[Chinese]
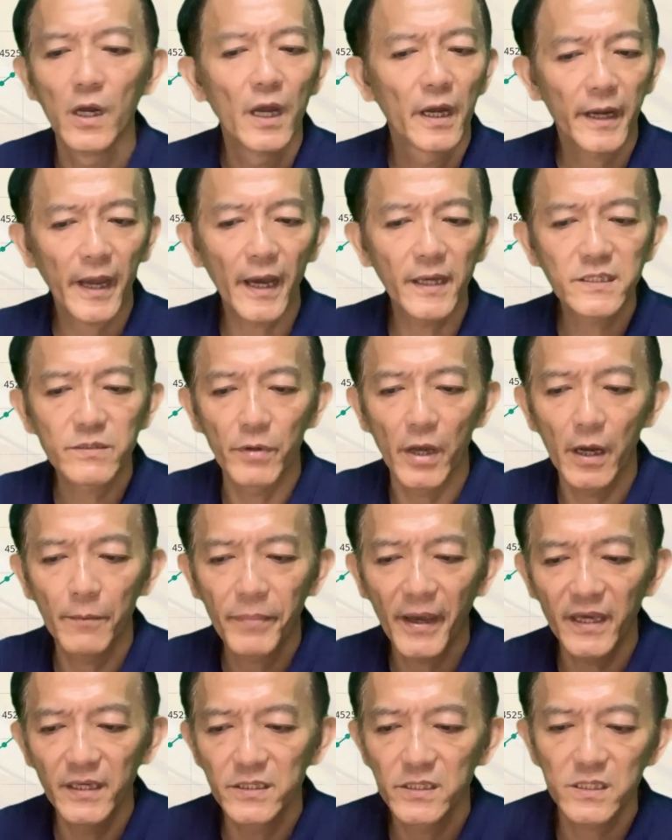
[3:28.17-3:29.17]
该怎么样
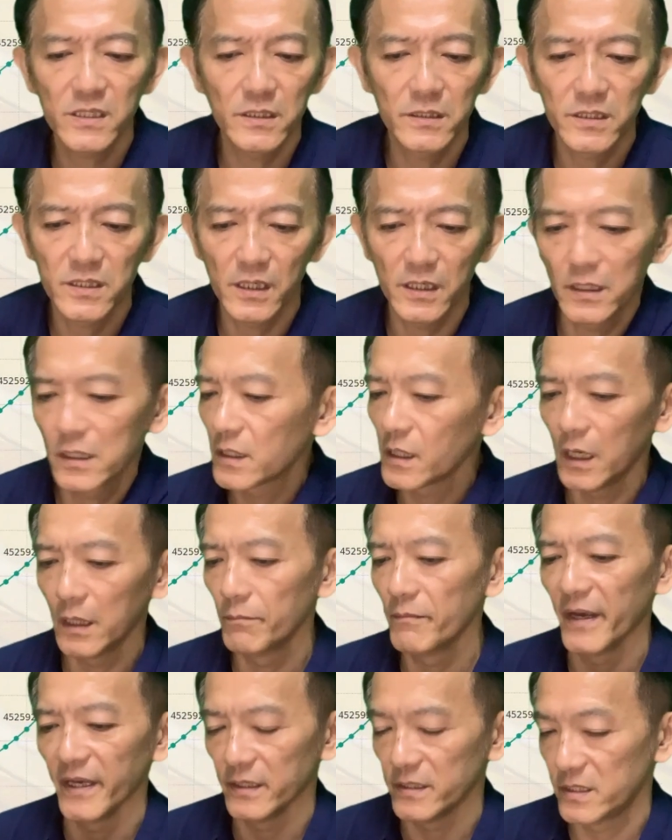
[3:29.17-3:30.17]
配置这个
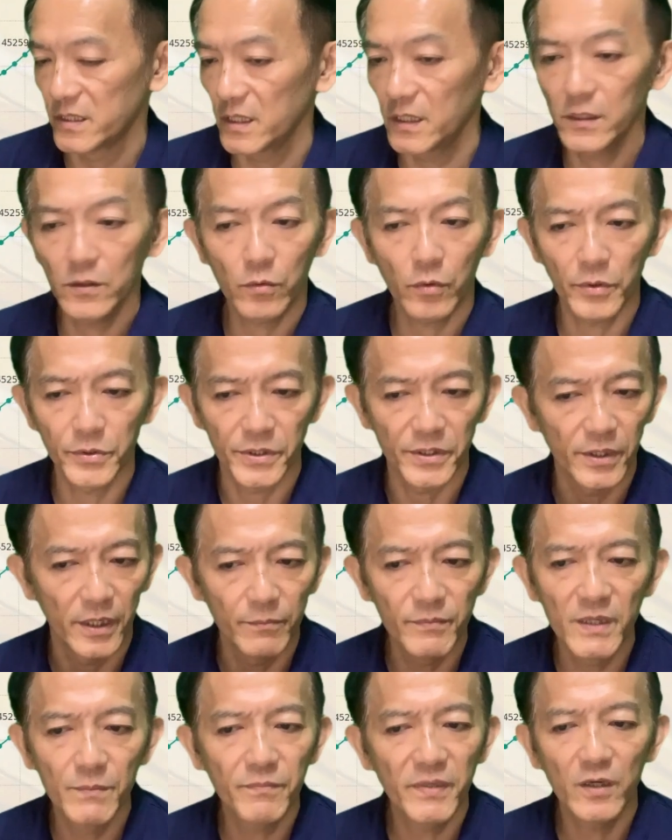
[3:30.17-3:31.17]
美金或者人
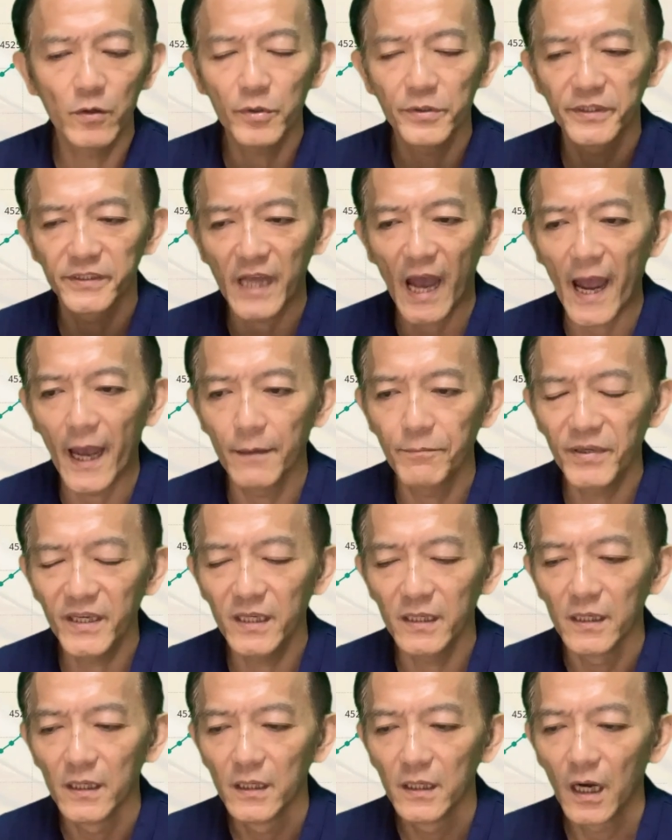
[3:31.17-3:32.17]
民币或者台
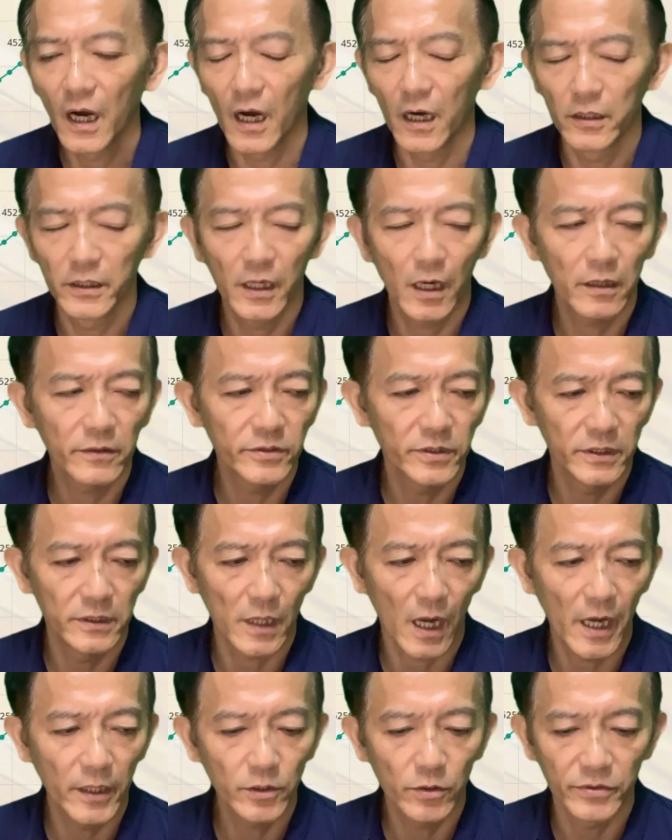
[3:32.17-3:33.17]
币啊，然后
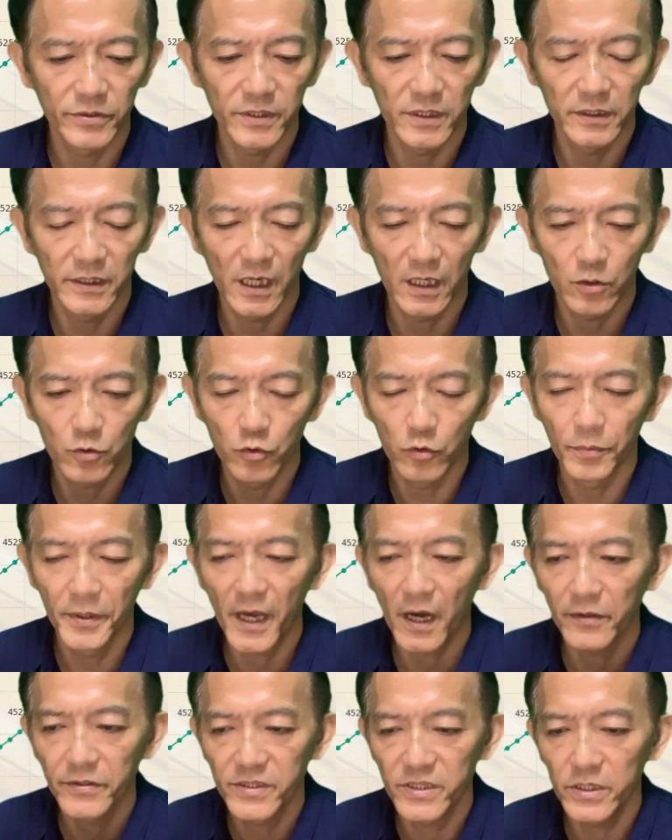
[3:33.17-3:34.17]
还有你的股
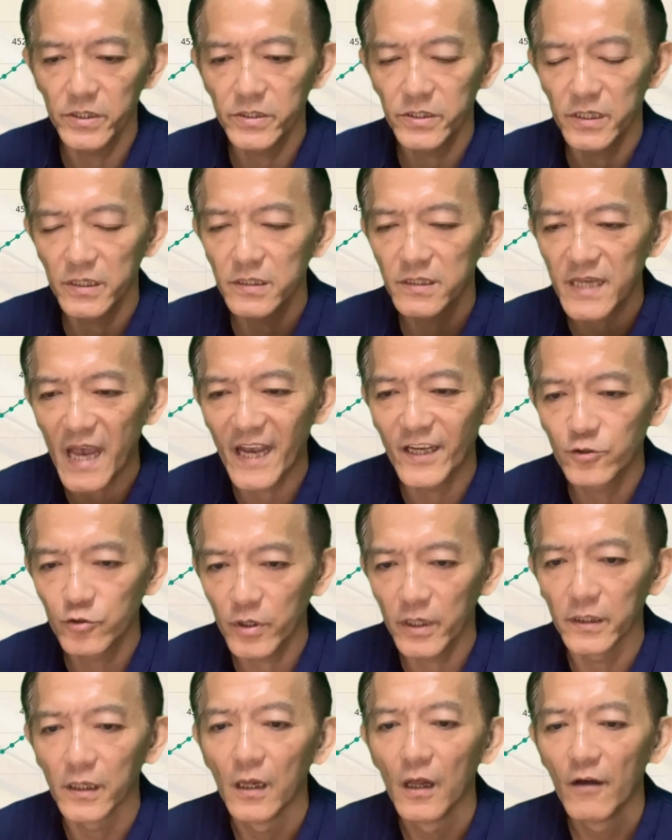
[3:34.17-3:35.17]
票、基金、债券、